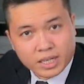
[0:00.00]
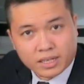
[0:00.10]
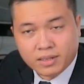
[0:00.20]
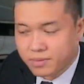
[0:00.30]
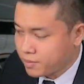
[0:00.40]

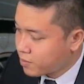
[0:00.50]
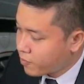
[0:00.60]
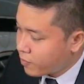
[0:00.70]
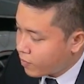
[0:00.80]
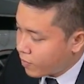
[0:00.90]
inch
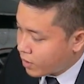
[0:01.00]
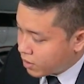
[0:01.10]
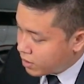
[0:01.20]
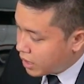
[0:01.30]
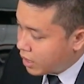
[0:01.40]

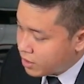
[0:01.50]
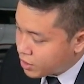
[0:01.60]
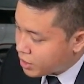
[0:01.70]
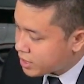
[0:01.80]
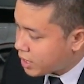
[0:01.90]

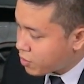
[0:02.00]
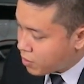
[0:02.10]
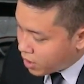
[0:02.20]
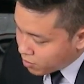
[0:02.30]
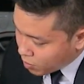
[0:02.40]
di chuyển sâu
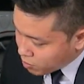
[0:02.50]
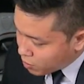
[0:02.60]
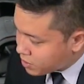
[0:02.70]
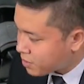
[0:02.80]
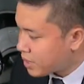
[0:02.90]
hơn một
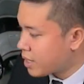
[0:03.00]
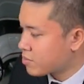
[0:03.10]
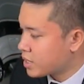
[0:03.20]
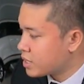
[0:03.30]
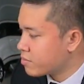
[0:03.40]
chút về bên
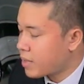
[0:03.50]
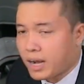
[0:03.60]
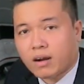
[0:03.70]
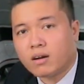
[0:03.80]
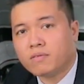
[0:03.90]
trong thì chúng
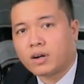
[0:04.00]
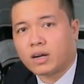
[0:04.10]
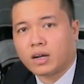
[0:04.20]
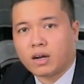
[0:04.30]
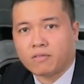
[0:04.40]
ta có
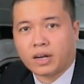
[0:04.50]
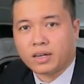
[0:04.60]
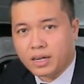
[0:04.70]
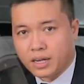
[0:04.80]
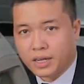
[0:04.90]
phần à,
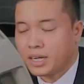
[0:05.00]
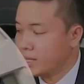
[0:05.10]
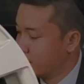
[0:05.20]
phanh đĩa